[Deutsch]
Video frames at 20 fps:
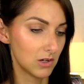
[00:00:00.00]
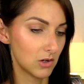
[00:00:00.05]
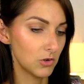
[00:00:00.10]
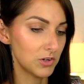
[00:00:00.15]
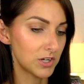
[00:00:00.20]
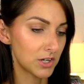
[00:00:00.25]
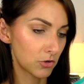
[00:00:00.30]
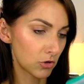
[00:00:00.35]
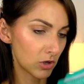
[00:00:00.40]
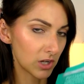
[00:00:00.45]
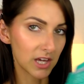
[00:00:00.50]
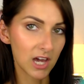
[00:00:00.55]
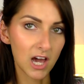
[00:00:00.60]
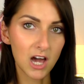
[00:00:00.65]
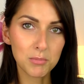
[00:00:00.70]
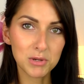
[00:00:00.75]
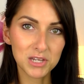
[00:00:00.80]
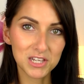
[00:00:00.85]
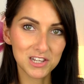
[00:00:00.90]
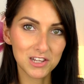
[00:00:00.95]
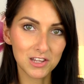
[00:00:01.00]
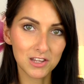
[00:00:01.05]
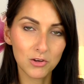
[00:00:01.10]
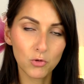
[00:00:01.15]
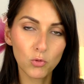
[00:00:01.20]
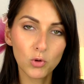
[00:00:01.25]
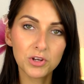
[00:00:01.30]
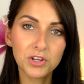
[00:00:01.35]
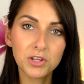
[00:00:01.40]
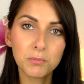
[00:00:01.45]
Und natürlich habe ich nicht
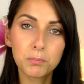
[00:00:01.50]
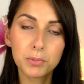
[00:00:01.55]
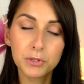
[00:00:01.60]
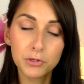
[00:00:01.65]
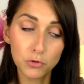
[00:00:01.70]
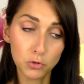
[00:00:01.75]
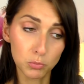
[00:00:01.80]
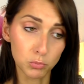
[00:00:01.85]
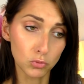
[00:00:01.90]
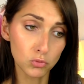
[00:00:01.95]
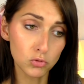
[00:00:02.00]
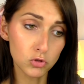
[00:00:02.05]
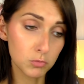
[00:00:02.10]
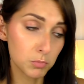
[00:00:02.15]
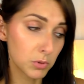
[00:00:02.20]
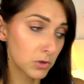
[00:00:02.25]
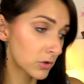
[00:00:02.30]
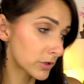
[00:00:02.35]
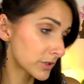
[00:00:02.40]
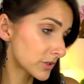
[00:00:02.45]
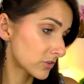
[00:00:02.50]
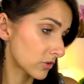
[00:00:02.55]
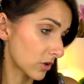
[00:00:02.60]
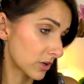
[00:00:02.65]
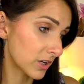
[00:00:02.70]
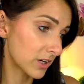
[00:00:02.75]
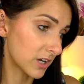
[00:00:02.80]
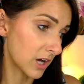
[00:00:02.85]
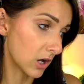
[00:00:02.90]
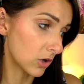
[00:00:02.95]
nur die Pure Boost benutzt,
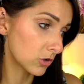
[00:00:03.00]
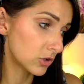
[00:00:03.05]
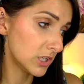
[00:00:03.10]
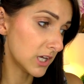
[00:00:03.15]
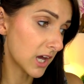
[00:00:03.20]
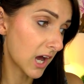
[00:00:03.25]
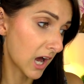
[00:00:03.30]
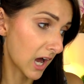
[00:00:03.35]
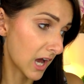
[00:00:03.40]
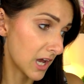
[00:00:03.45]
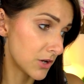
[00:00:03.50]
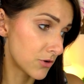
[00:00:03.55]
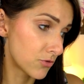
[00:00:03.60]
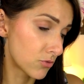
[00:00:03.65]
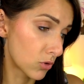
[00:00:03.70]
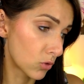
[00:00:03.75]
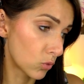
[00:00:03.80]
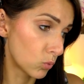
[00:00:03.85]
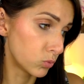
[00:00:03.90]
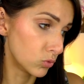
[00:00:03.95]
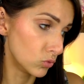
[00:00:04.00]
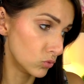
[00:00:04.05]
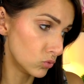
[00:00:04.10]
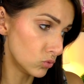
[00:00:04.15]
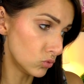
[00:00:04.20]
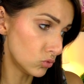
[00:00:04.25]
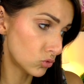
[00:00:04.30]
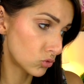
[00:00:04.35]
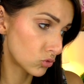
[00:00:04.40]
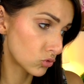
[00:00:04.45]
sondern auch die Hydro
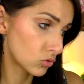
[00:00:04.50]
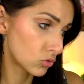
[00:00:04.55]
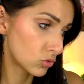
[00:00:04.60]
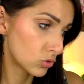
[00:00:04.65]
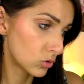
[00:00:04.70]
Boost